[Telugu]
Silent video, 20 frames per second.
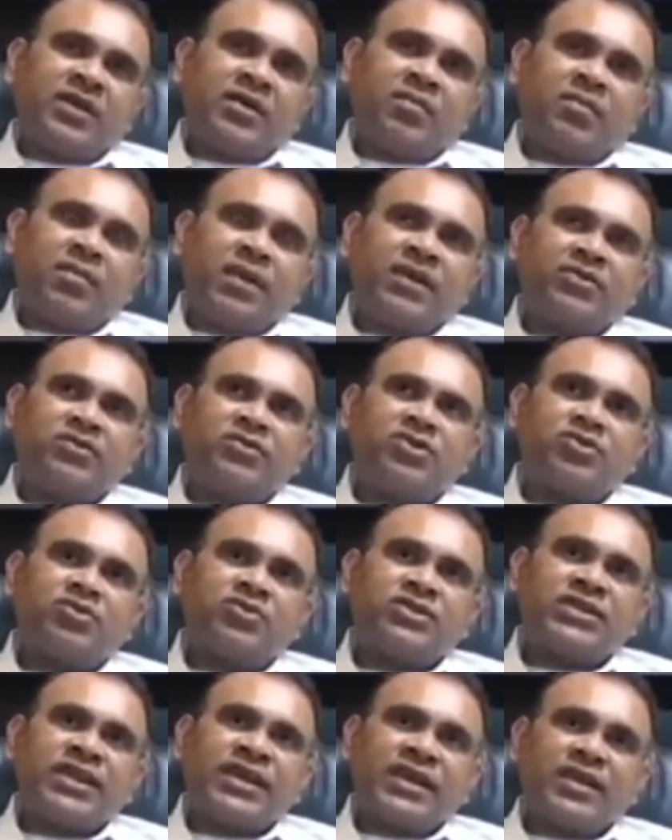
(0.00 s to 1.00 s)
మనం
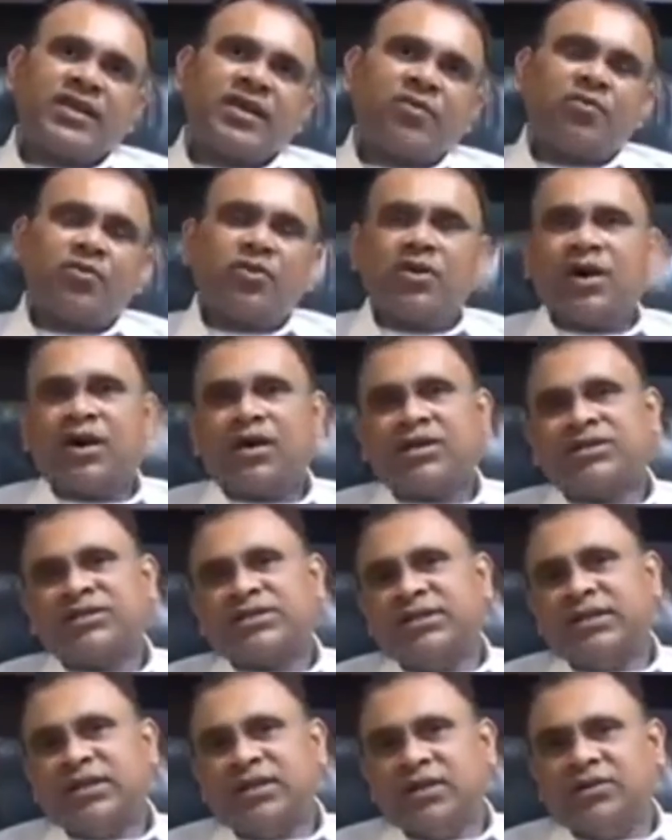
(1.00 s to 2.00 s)
చూస్తే కనుక వుహాన్
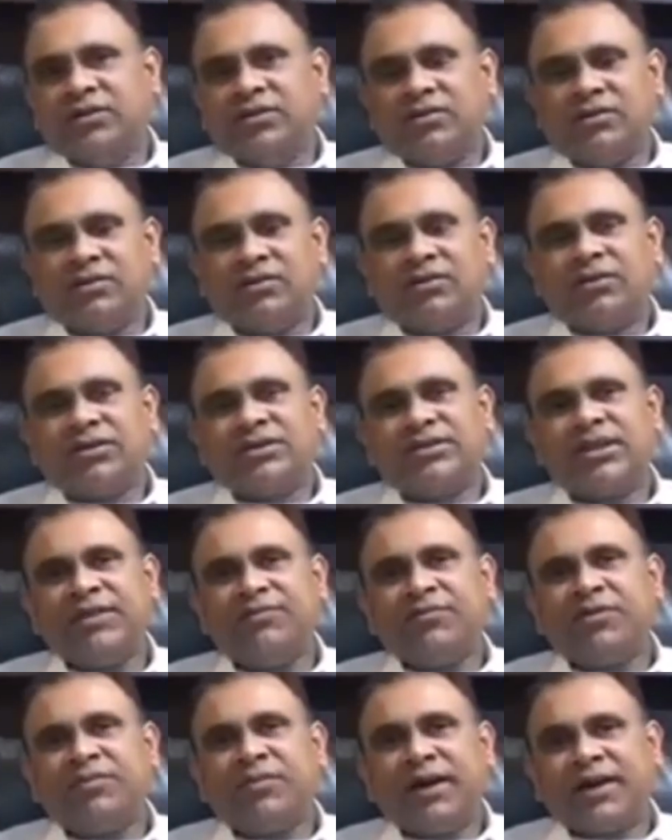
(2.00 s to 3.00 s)
సిటీలో సీ
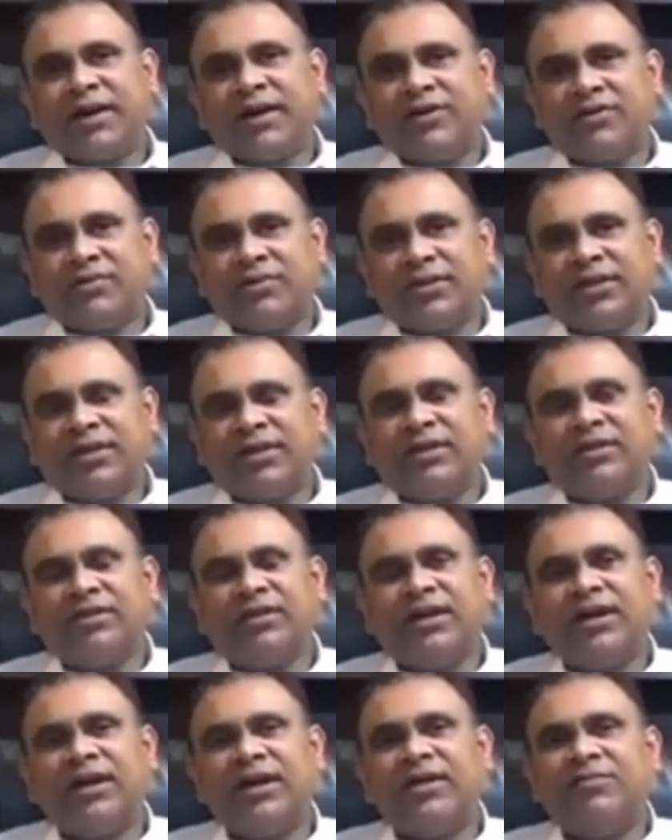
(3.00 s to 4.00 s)
ఫుడ్ మార్కెట్ ఉంది
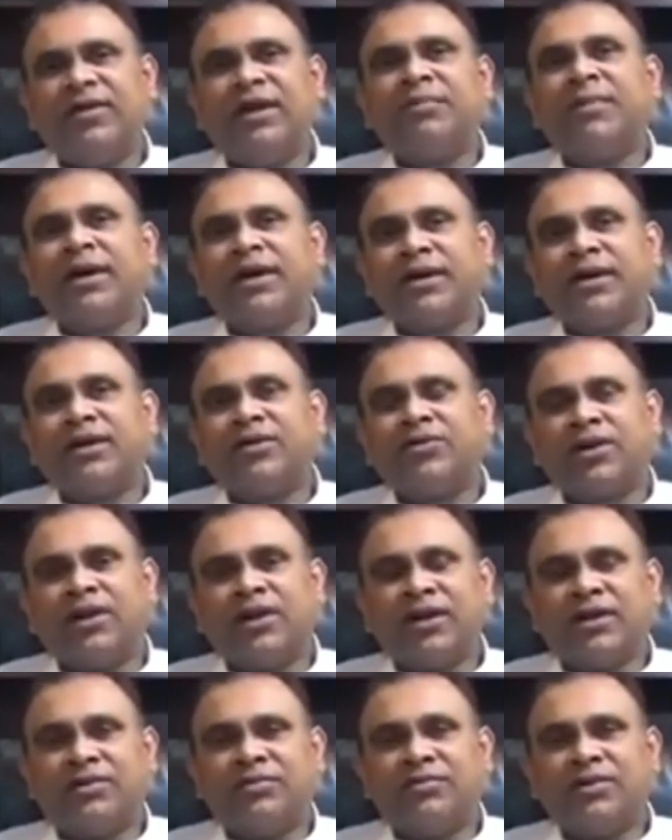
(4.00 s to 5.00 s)
దాన్ని వెట్ మార్కెట్ కూడా
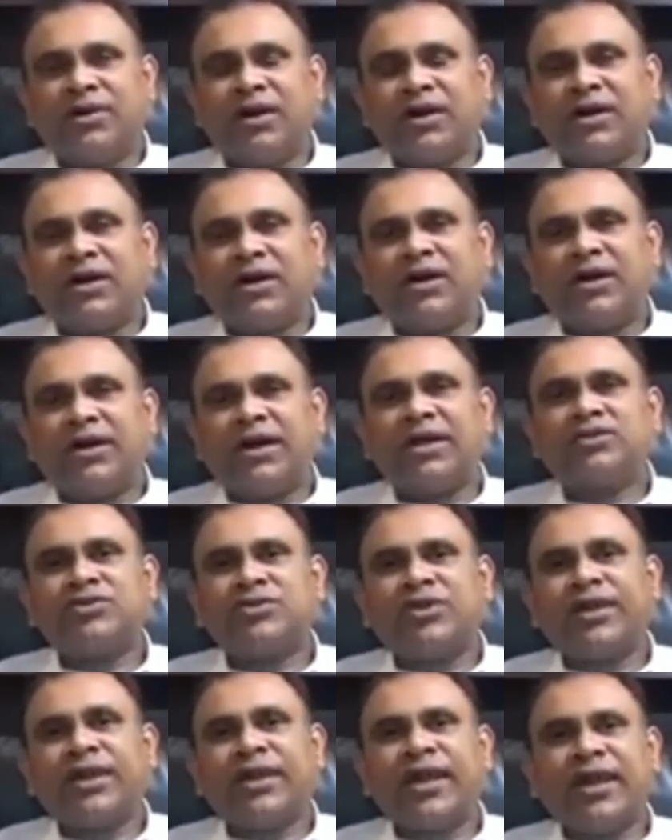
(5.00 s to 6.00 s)
అంటాము అక్కడ
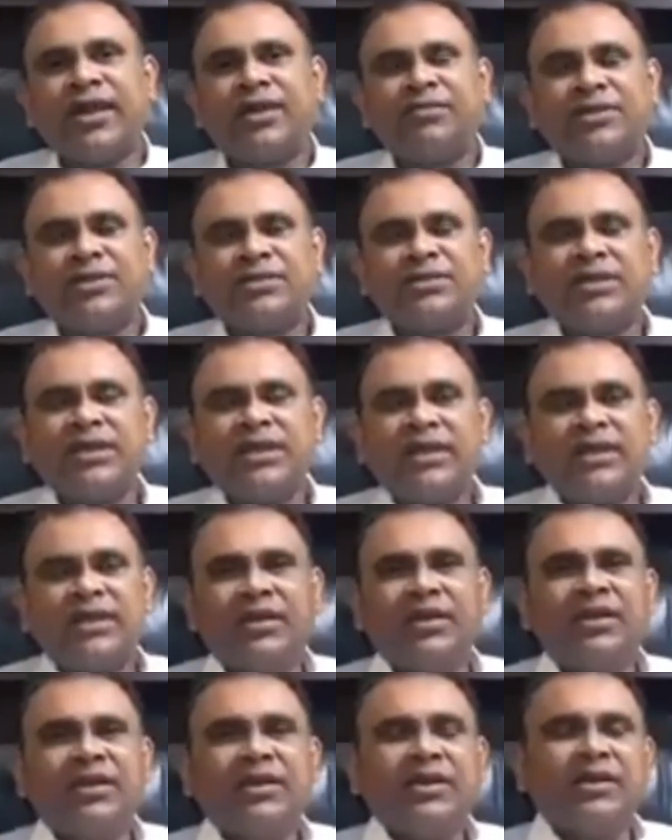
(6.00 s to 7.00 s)
ఎగ్జాటిక్ యానిమల్స్ని
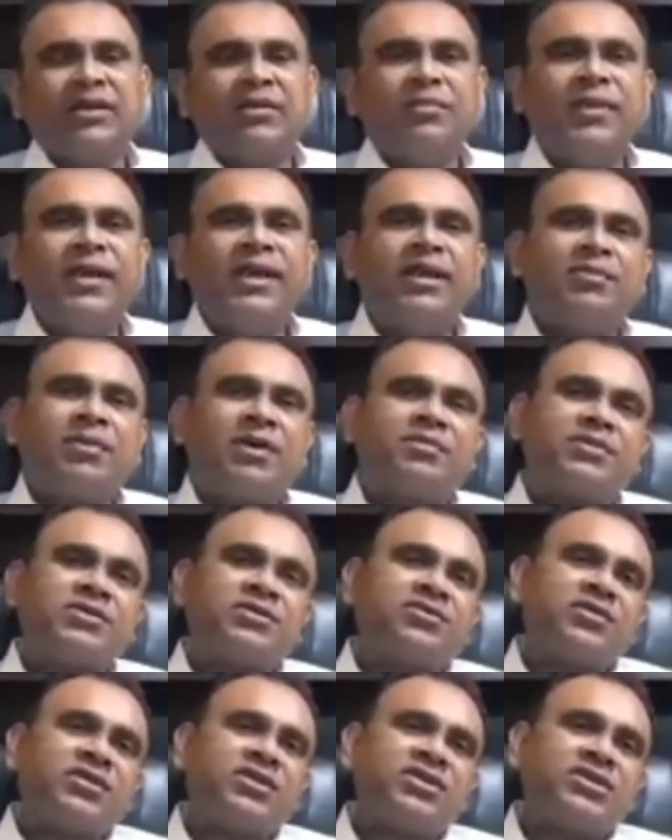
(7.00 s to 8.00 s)
మీట్ పర్పస్
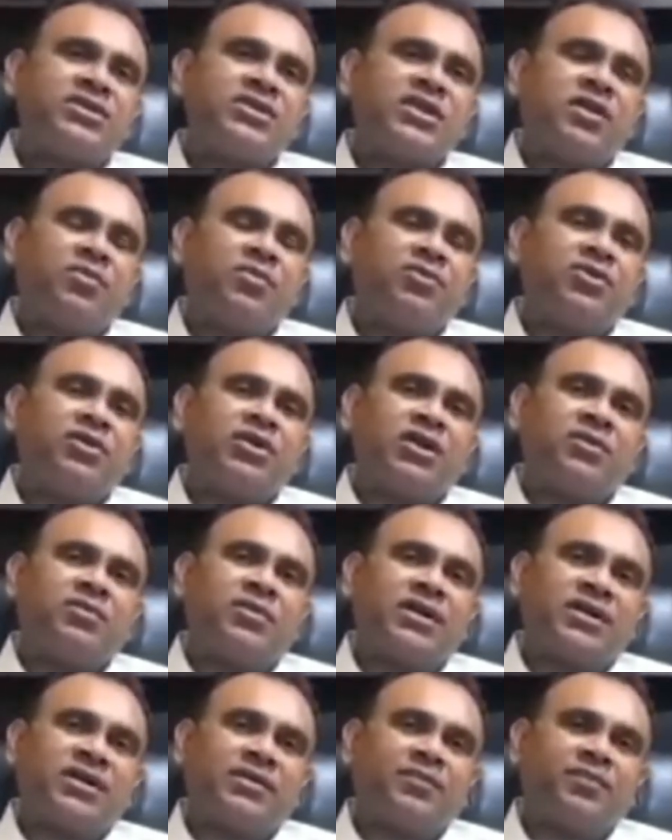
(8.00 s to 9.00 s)
గురించి అమ్ముతుంటారు
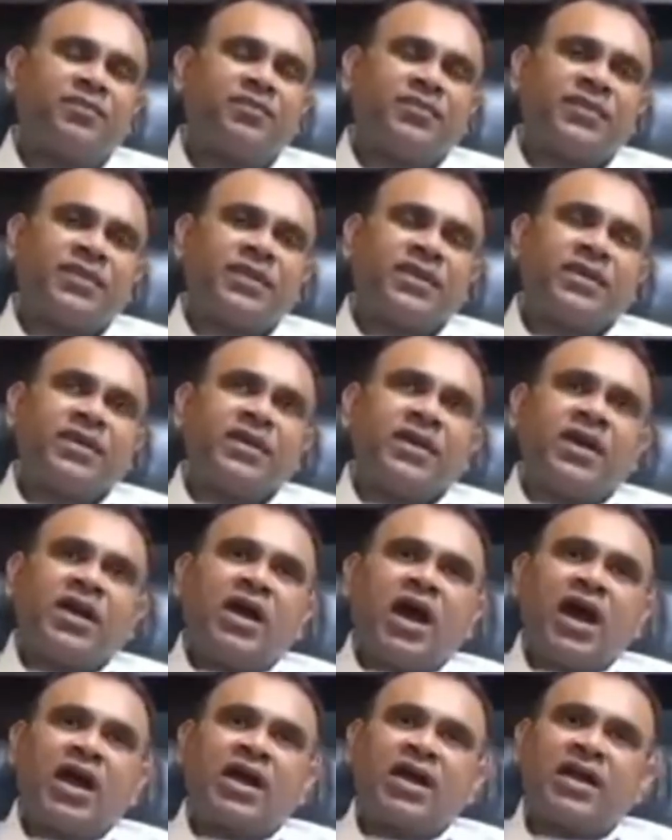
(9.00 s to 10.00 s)
అన్నమాట
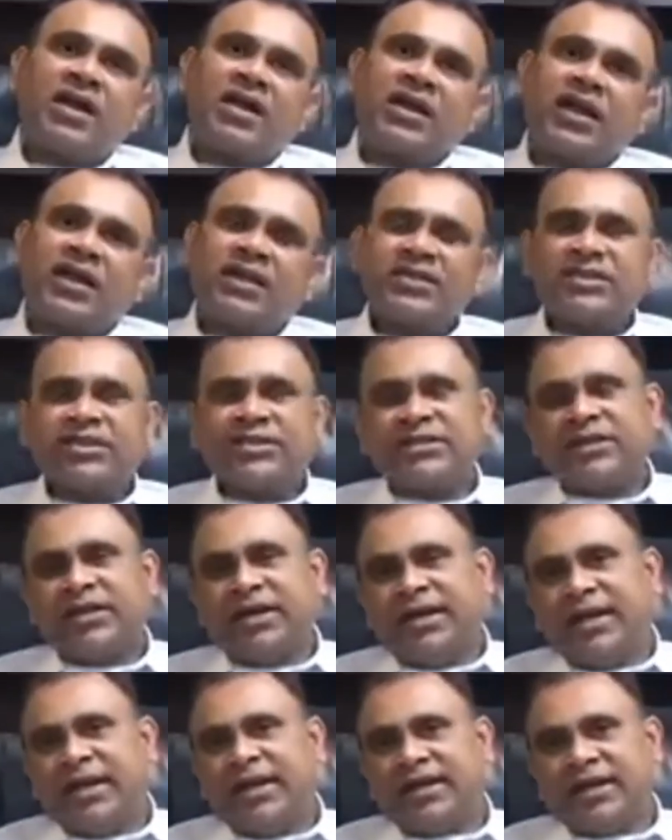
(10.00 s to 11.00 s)
అక్కడ కలెక్ట్ చేసిన
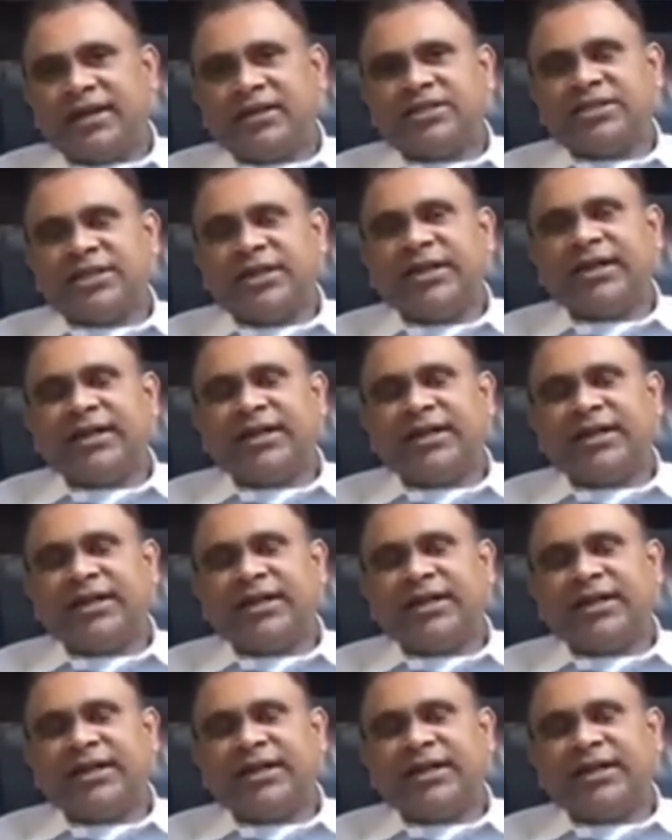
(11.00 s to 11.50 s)
డేటా జెనెటిక్